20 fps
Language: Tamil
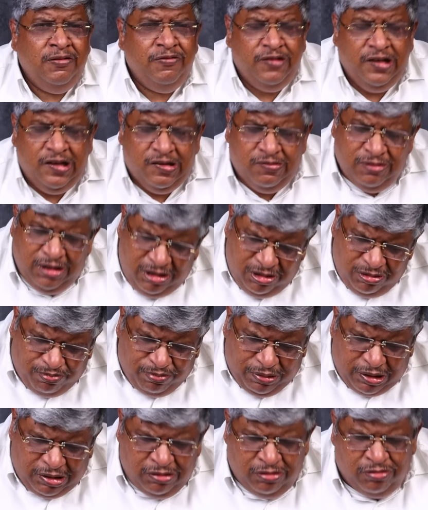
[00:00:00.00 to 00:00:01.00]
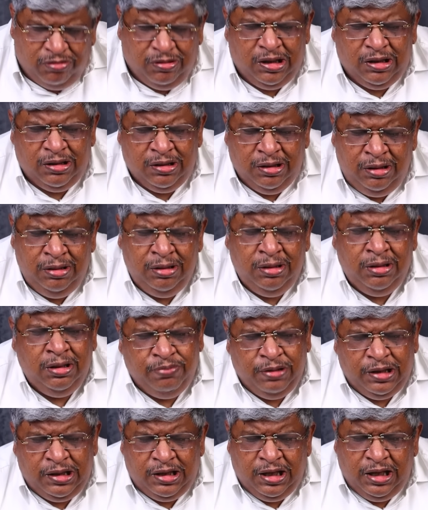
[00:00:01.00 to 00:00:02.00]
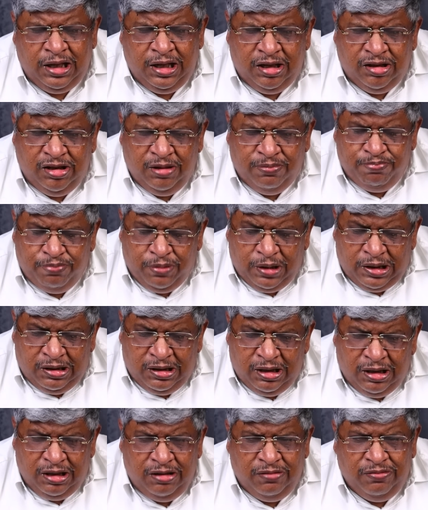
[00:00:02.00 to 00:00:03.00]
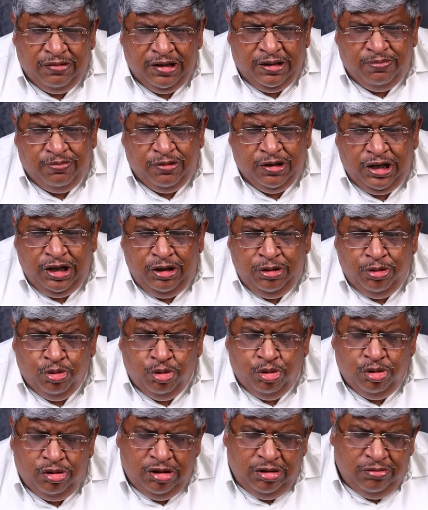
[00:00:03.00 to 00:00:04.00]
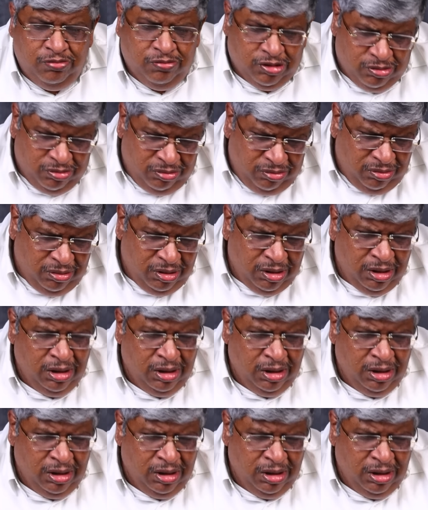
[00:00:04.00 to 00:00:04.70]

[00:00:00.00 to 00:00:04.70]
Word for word: ஃபேஸ் வேல்யூ பத்து ரூபான்னா பத்தாயிரத்தை பத்தாக டிவைடு பண்ணி நூறுன்னு வரும்